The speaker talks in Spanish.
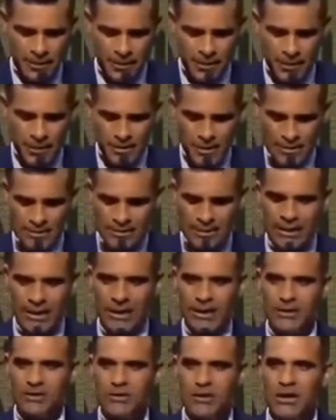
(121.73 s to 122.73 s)
Y más
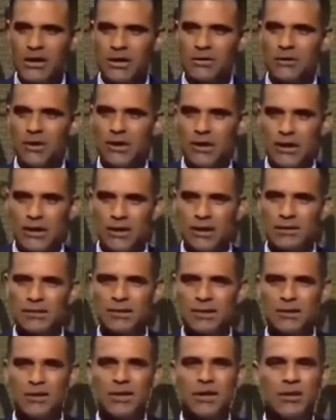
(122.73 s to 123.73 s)
allá de una rivalidad,
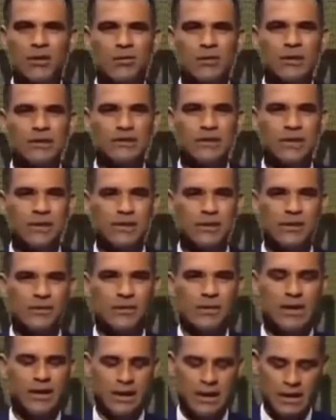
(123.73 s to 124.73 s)
creo que comenzaba
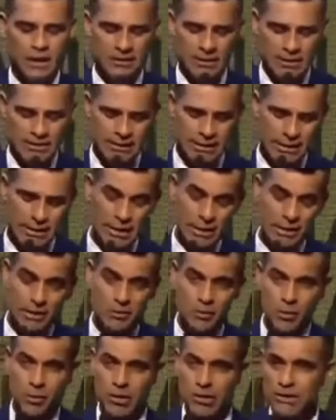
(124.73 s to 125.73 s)
una gran amistad que
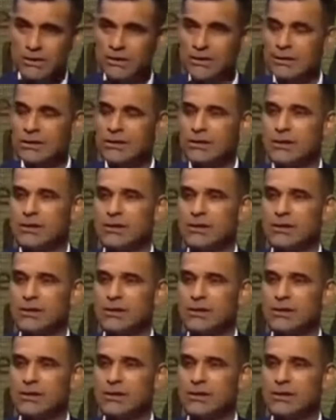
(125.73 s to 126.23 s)
después,